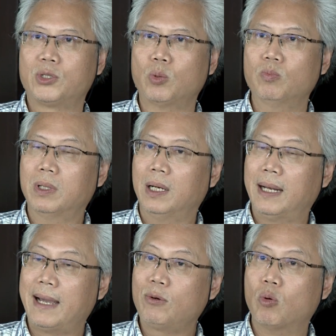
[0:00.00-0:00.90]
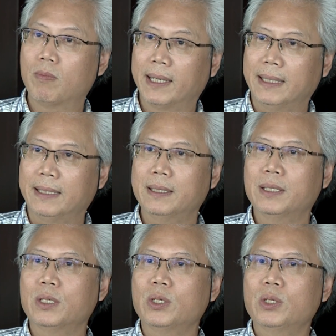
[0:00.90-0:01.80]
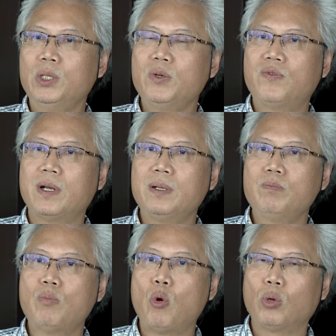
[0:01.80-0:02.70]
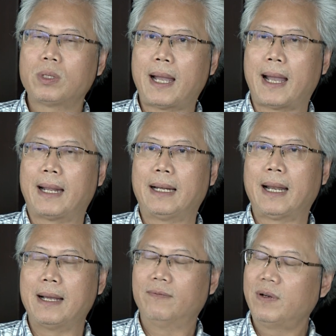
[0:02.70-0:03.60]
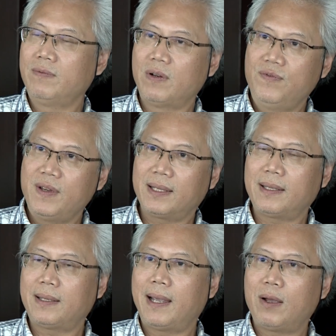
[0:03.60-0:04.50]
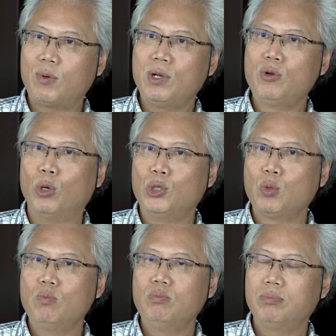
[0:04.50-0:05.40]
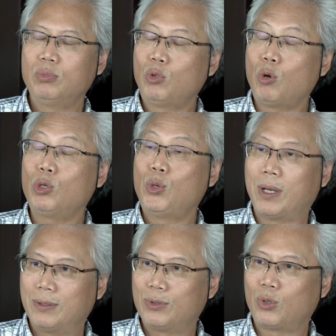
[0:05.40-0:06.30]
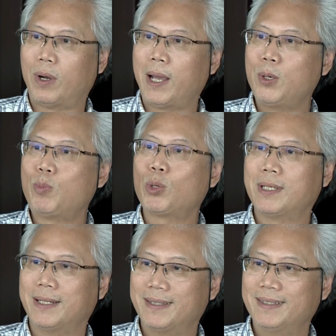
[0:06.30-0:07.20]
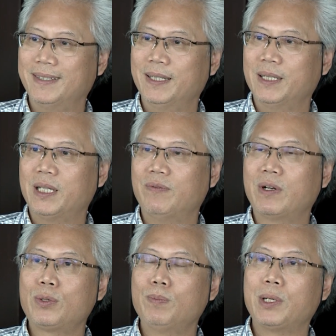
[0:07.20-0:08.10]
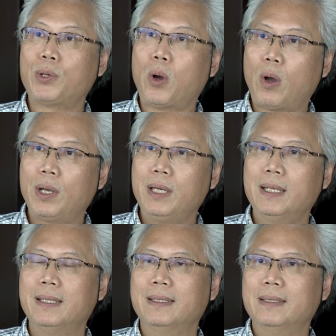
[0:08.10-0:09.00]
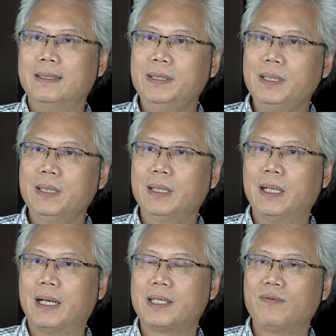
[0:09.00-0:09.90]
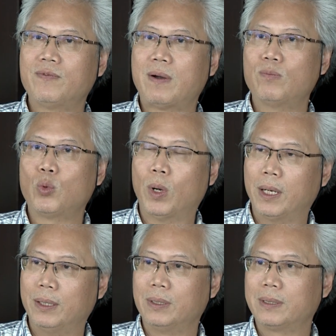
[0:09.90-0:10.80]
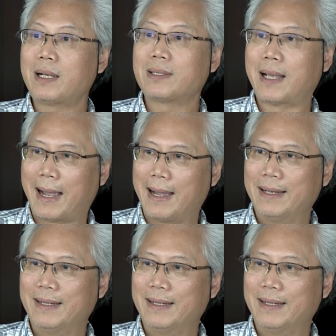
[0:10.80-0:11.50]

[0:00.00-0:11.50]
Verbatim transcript: dùng lời lẽ của mình nhưng vẫn mô tả lại vẫn vẫn viết theo cái nội dung cốt truyện của Harry Potter thì vẫn bị coi như là xâm phạm quyền tác giả